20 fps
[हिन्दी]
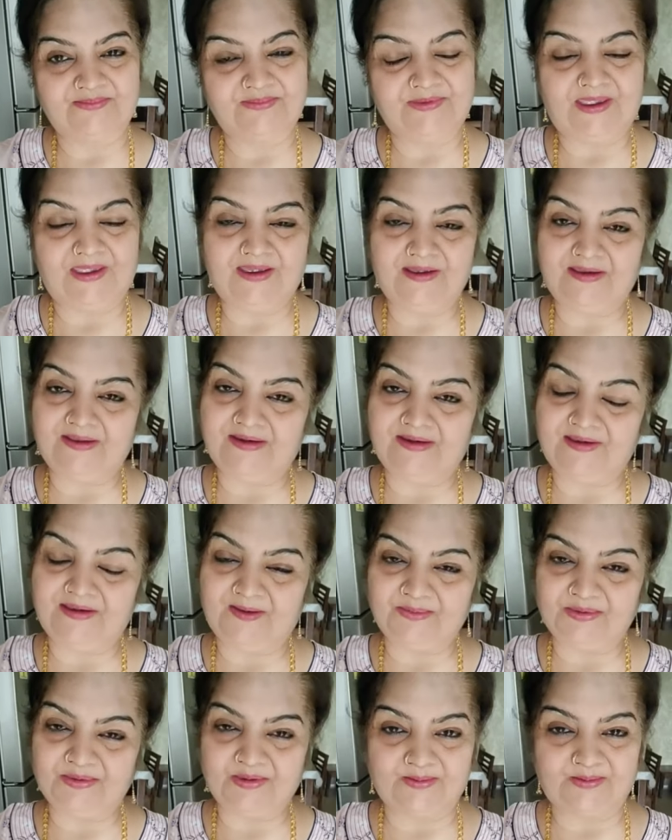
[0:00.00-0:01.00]
क्या कर रहे हैं
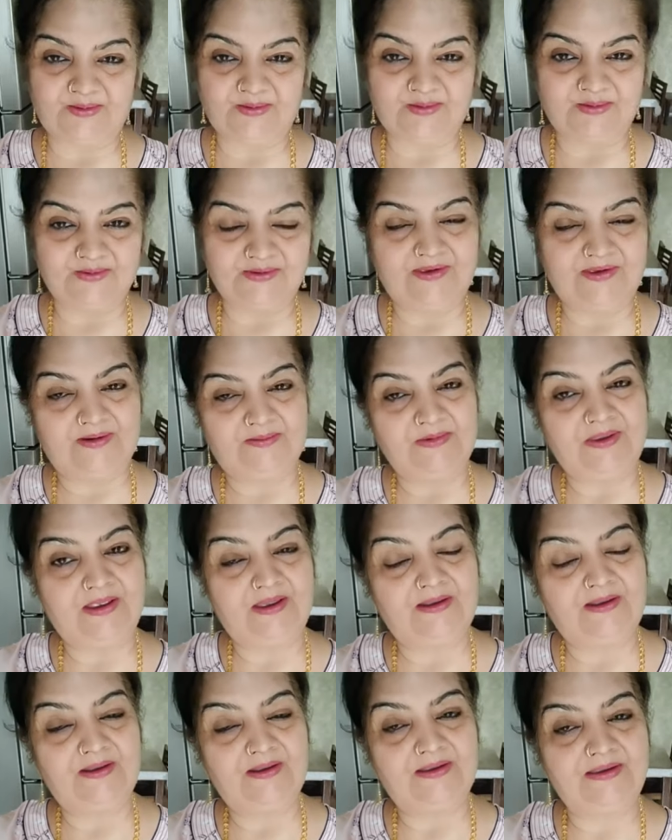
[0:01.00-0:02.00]
आप सब लोग
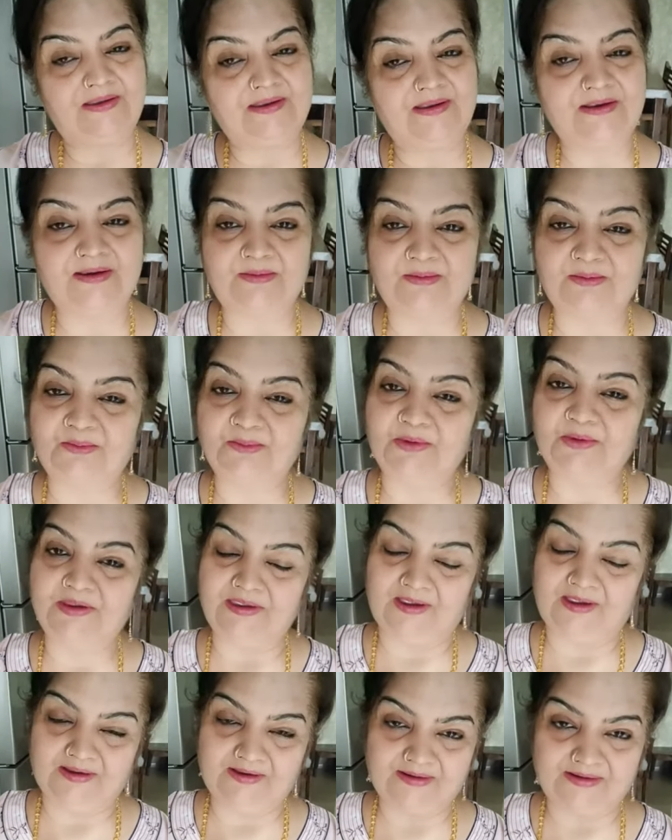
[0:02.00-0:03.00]
गर्मियाँ आ गई हैं गर्मी में
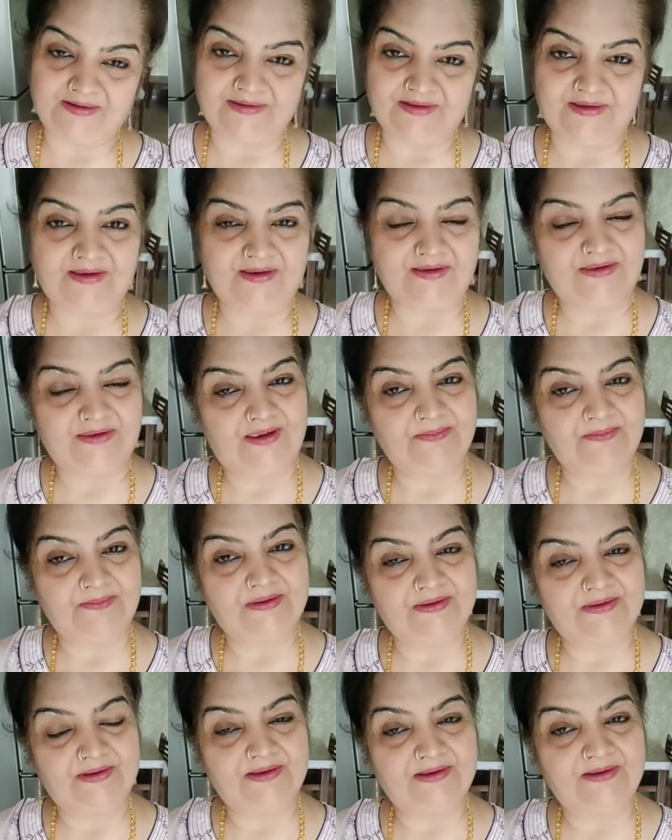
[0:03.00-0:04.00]
क्या करते हैं क्या
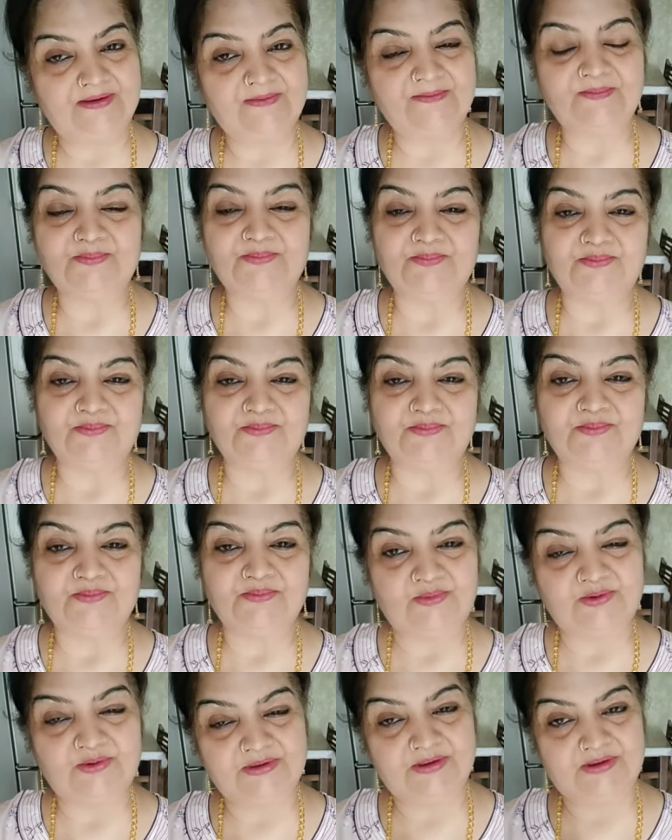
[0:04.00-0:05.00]
पीते हैं
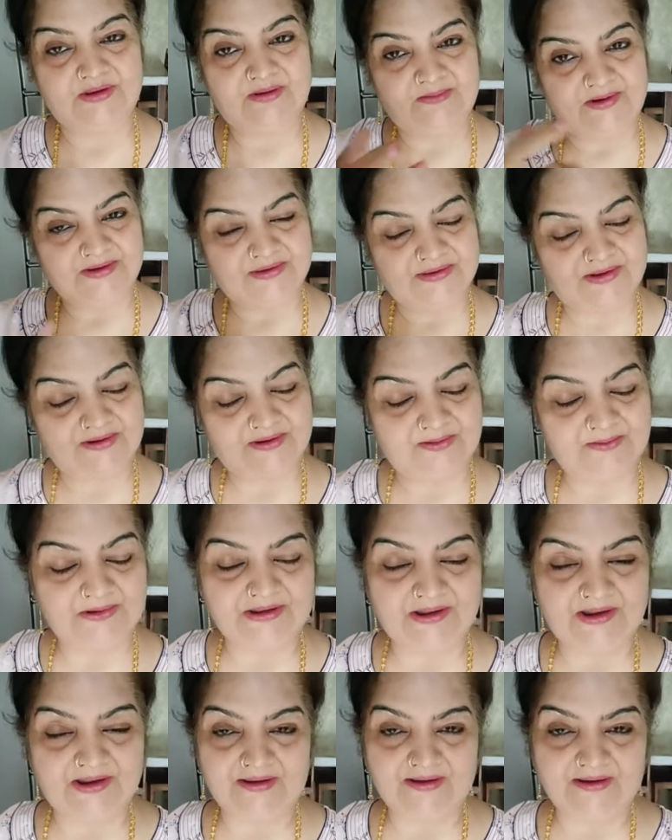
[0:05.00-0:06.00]
मुझे कमेंट्स करके
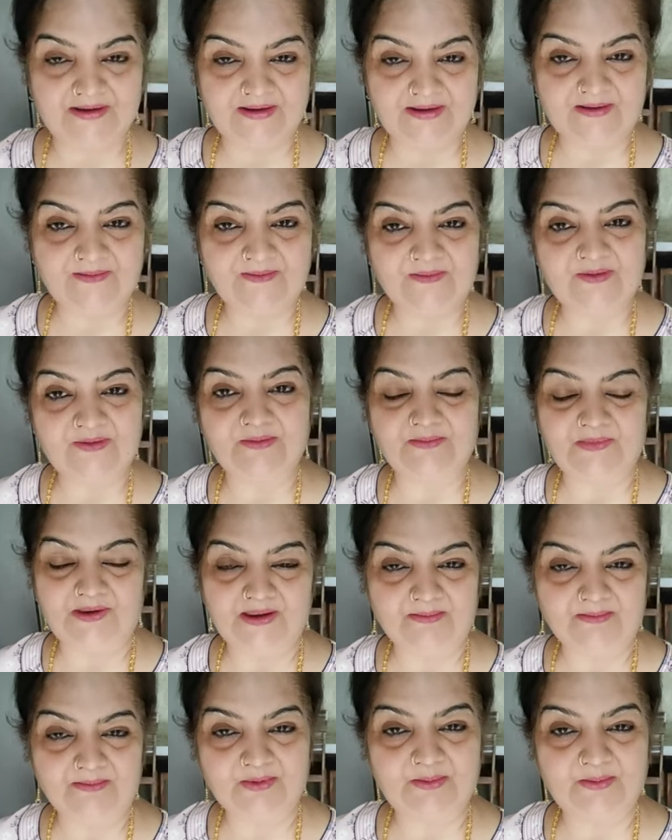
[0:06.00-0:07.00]
बताइएगा और मैं
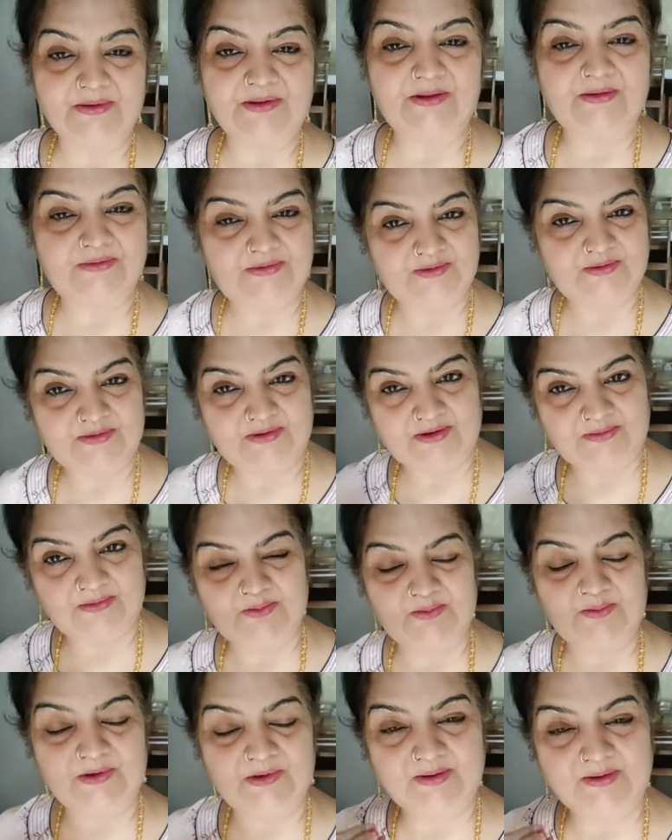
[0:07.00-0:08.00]
आपको बताती हूँ गर्मी
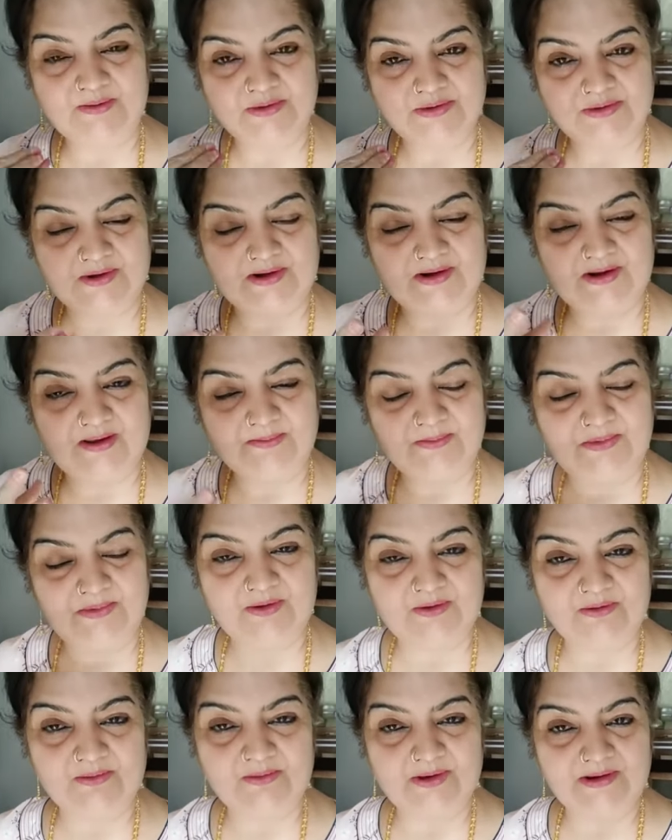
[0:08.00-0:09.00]
में कुछ ठंडा पीने
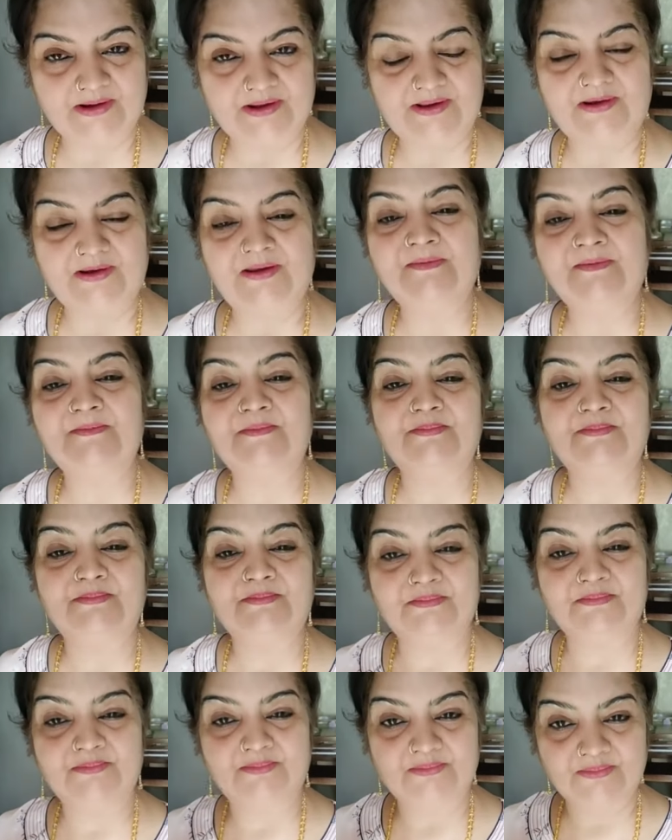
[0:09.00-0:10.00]
को मन करे
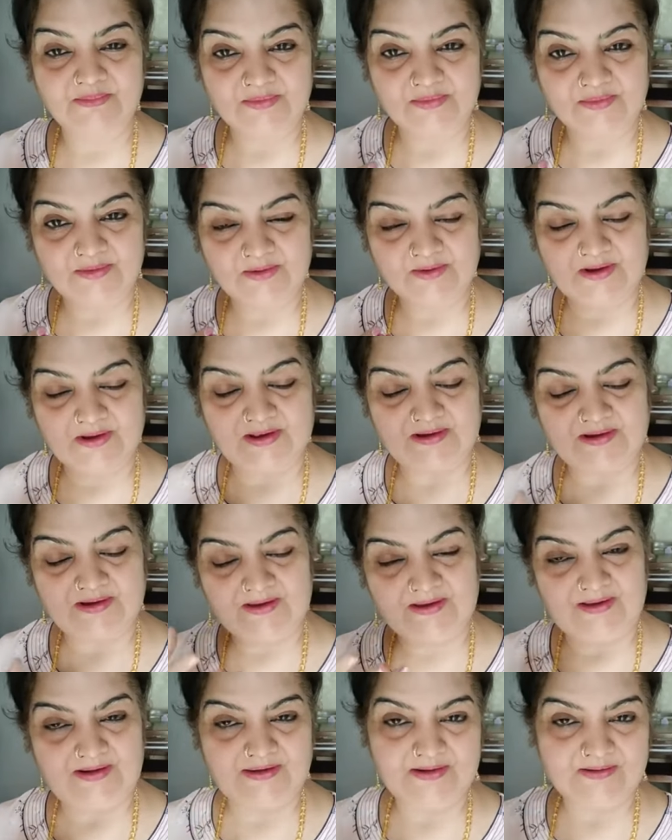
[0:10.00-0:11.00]
तो घर का
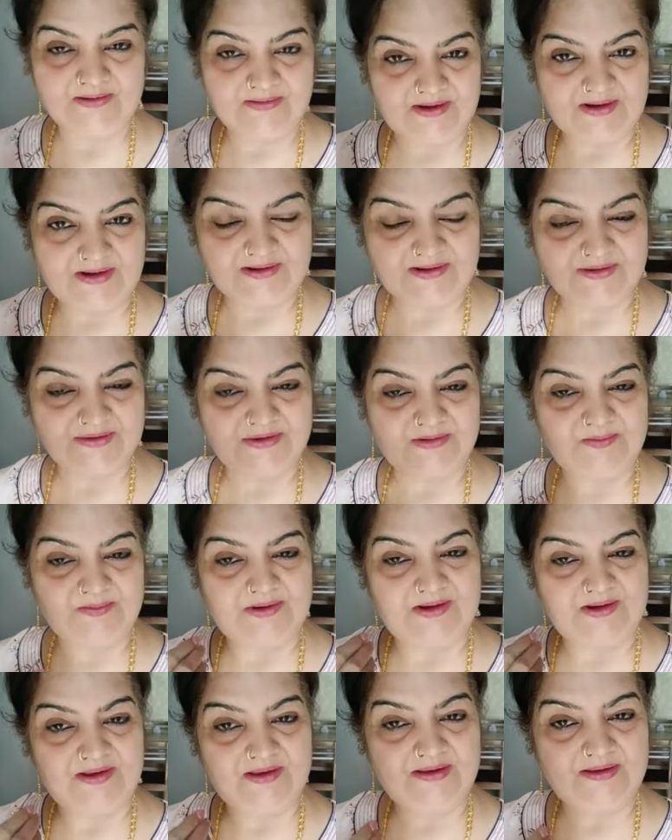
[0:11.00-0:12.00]
हेल्दी वाला कैसे
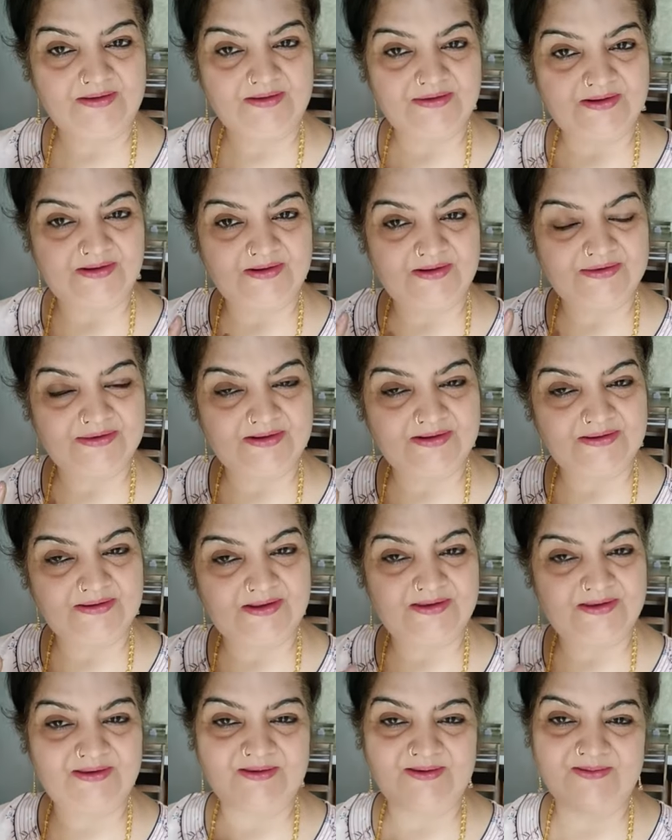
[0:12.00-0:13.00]
पीना है चलिए सीखते
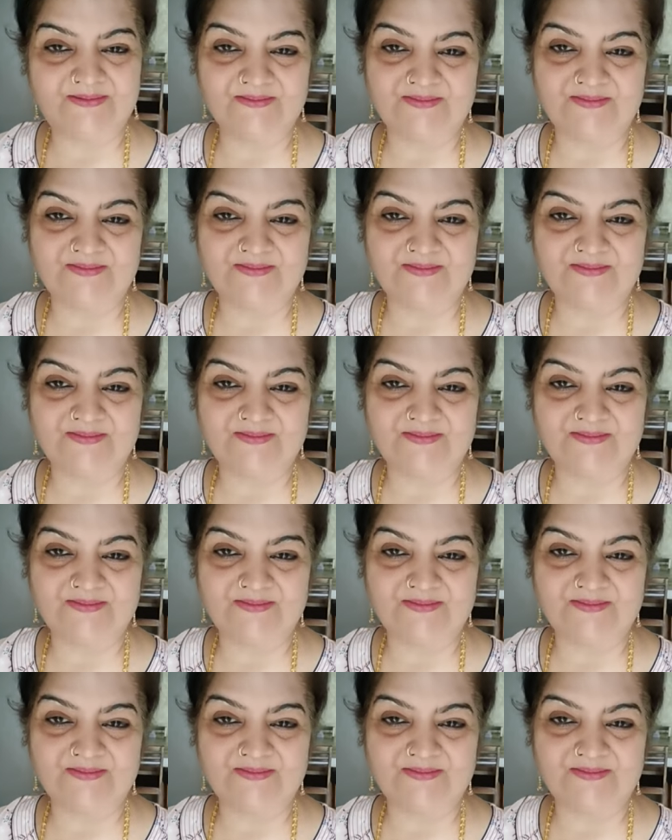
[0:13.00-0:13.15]
हैं